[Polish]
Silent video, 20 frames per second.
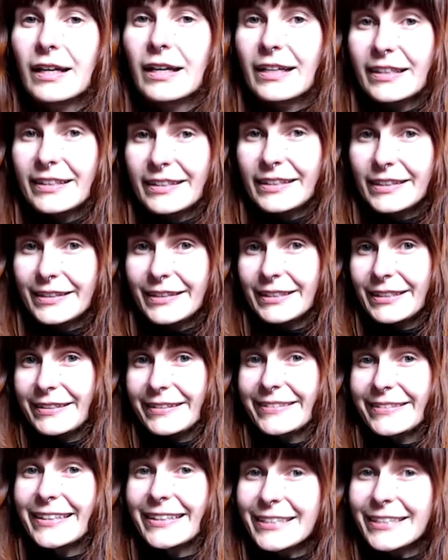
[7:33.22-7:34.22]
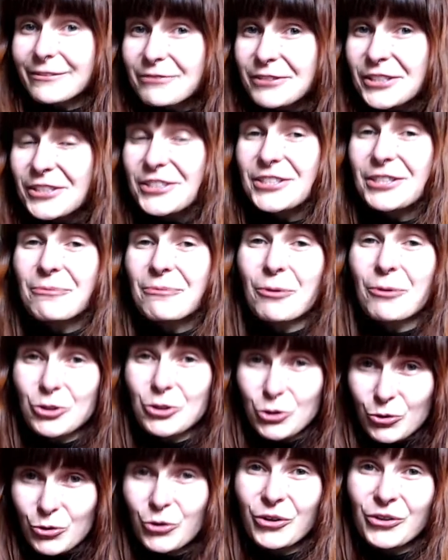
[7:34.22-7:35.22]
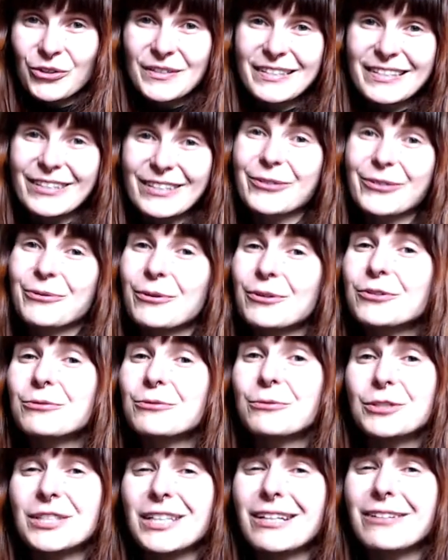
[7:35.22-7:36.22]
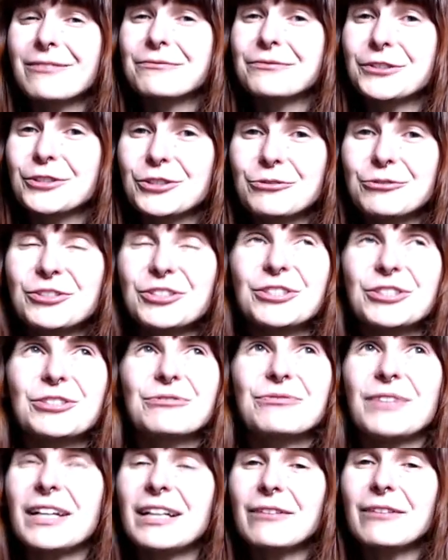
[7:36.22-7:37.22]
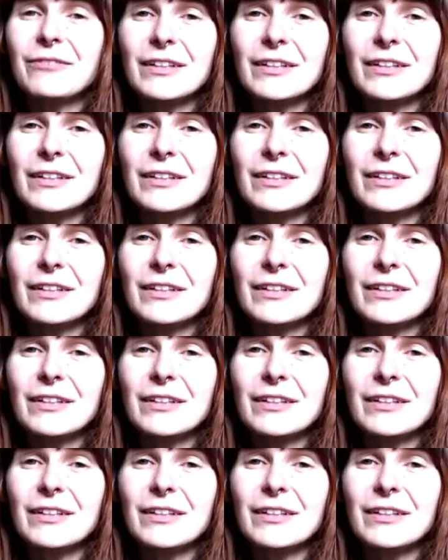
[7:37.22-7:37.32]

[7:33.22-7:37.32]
I rzeczywiście poszukując tego głosu musiałam wyrzucić wiele,